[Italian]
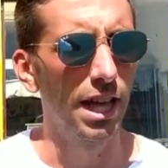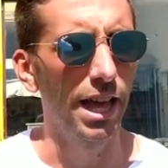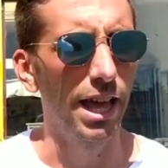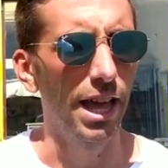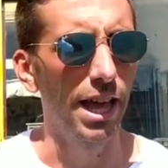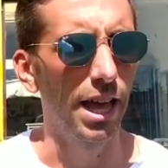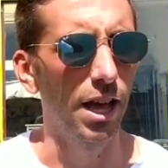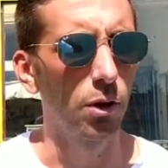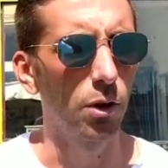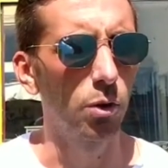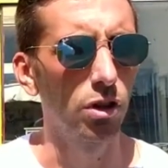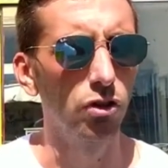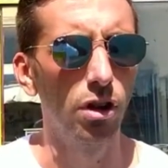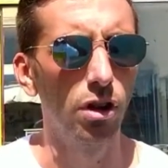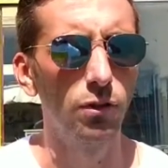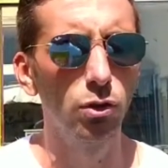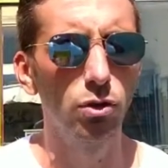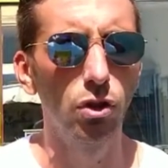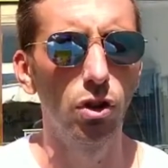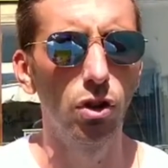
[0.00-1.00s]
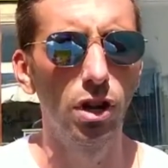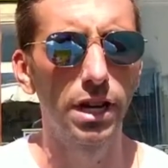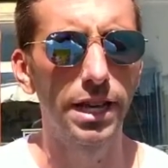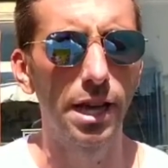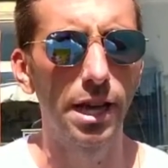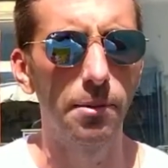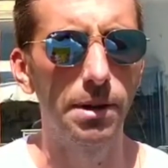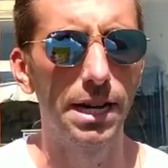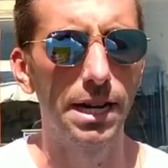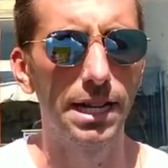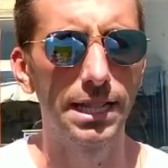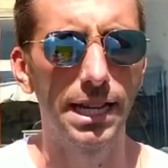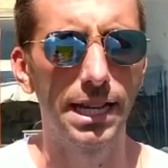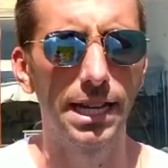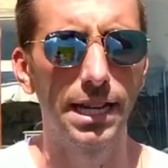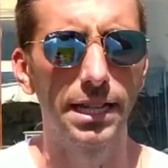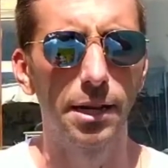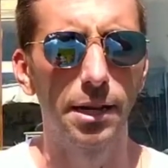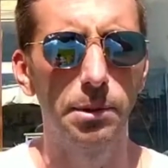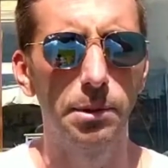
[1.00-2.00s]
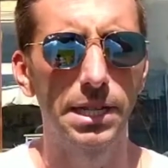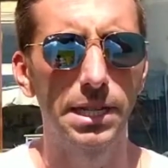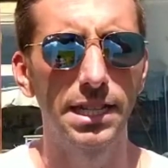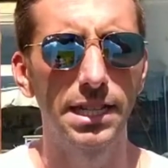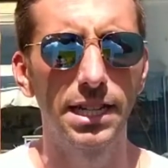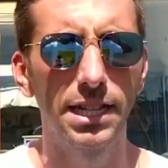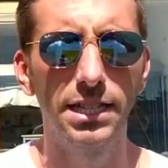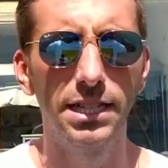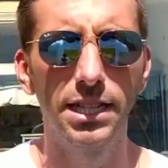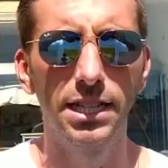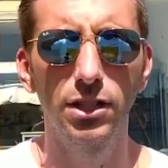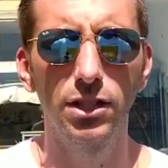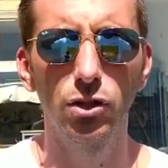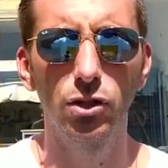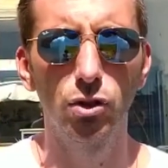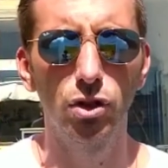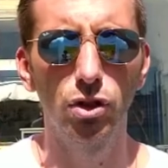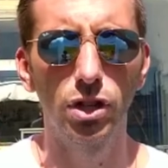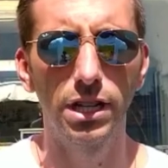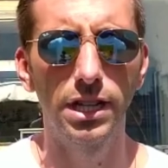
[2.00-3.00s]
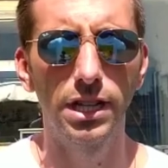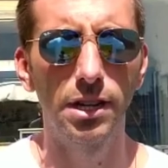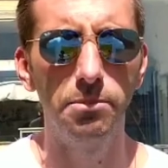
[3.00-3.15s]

e eh, quando ho avuto la chiamata da parte del direttore,